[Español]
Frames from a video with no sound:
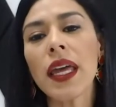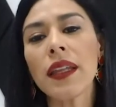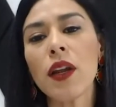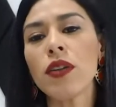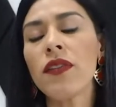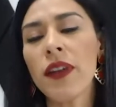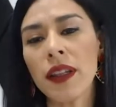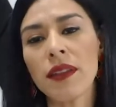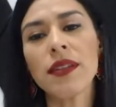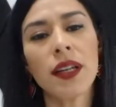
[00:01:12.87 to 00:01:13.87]
eh, de los
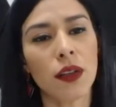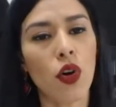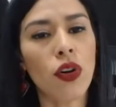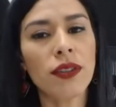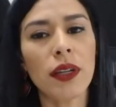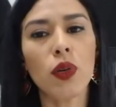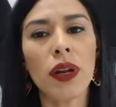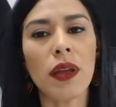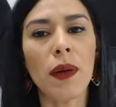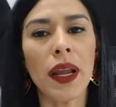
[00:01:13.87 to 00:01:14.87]
diferentes territorios,
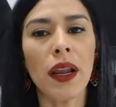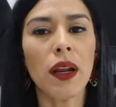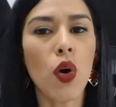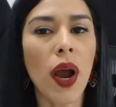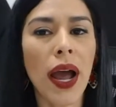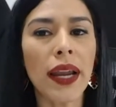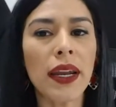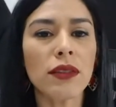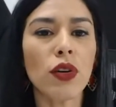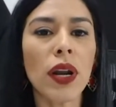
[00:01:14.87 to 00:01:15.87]
tanto a nivel local
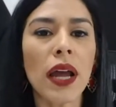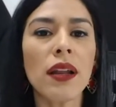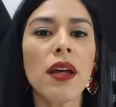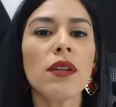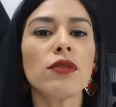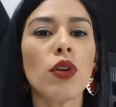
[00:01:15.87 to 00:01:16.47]
y nacional,